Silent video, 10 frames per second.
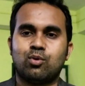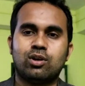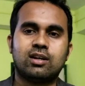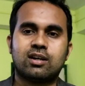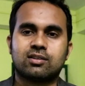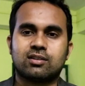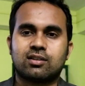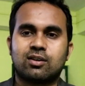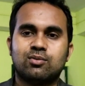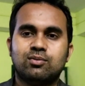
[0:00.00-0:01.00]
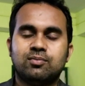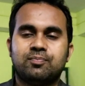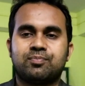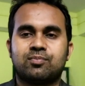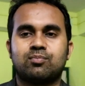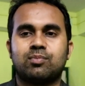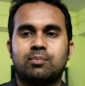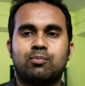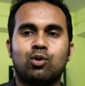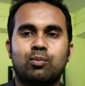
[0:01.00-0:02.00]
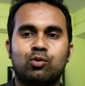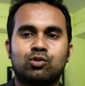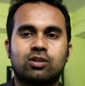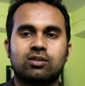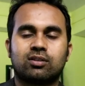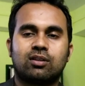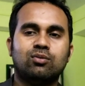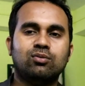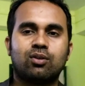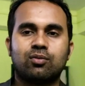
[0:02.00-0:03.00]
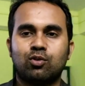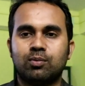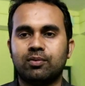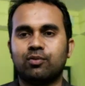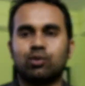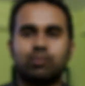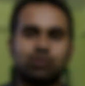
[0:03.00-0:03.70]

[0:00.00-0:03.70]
पोलिंग कर सकता हूँ मतलब पोल पोस्ट कर सकता हूँ और कोई भी फ़ोटो